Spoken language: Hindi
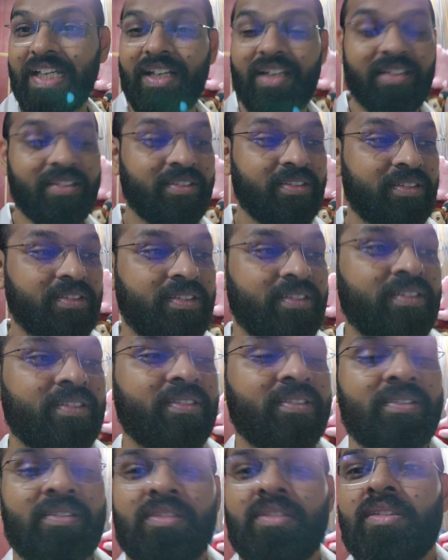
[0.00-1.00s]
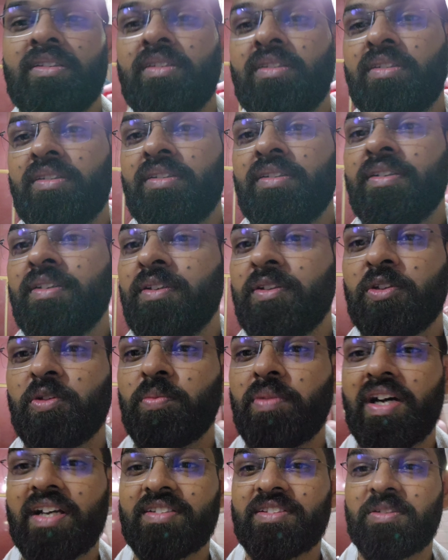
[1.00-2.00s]
है ना तो
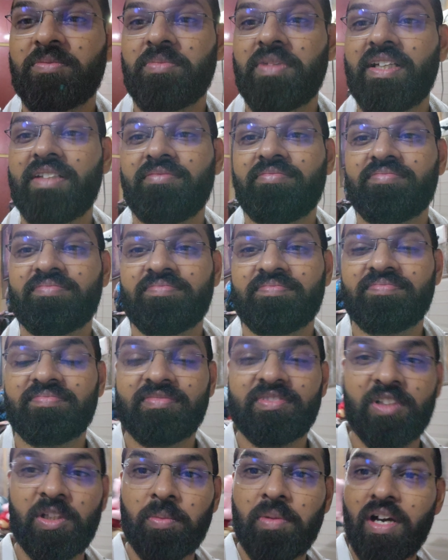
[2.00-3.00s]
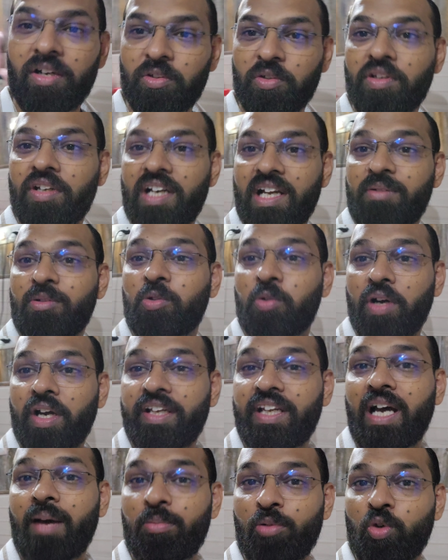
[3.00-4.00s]
वास्तव में दिमाग तो ख़राब होगा
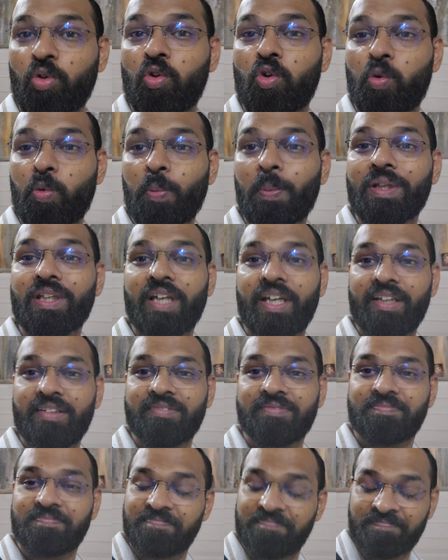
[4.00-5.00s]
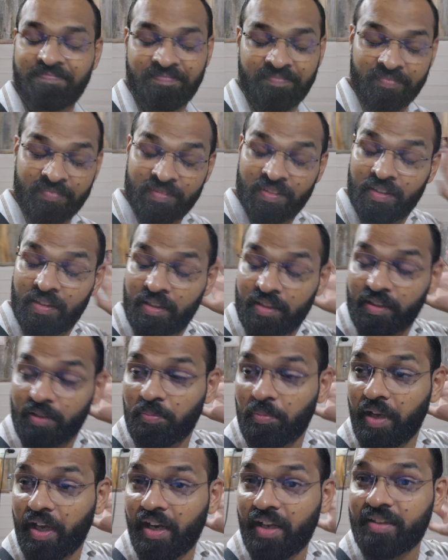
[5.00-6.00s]
ही आप लोगों को भी पता
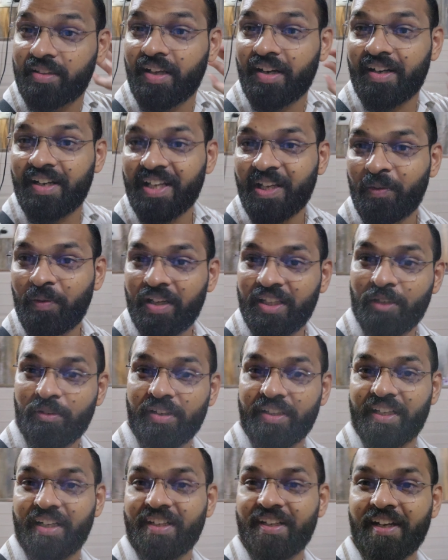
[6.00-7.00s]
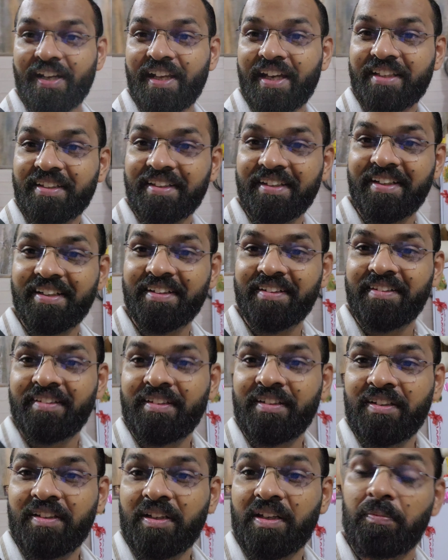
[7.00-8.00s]
है मेहनत करने के बाद जब रिजल्ट नहीं आता ना
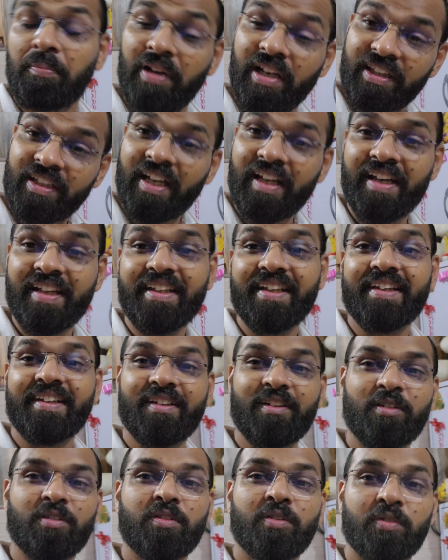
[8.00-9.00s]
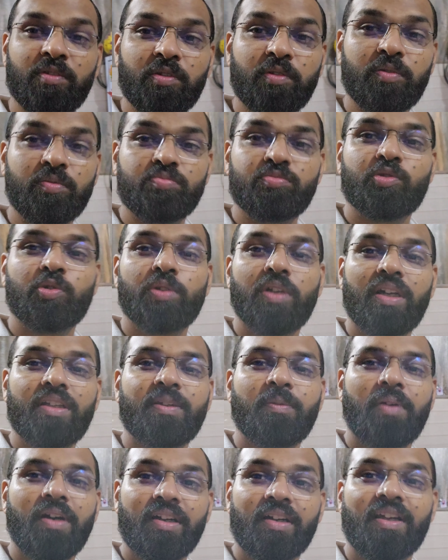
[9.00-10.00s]
मिलता नहीं है तो थोड़ा
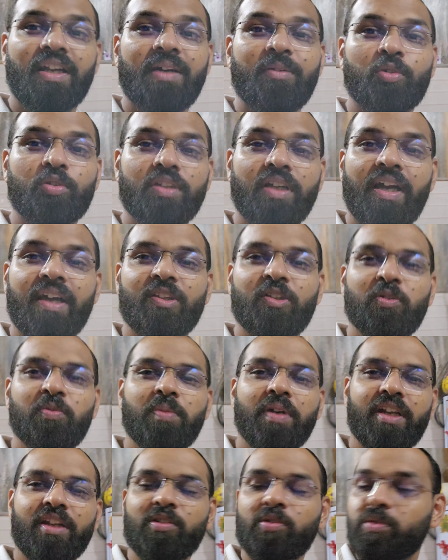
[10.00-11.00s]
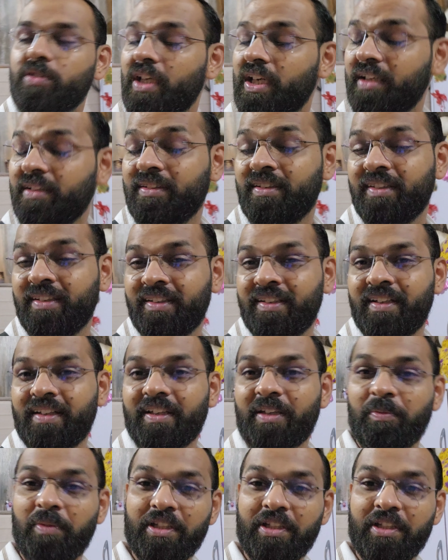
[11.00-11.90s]
दिमाग ख़राब होता है तो मैंने सोचा कि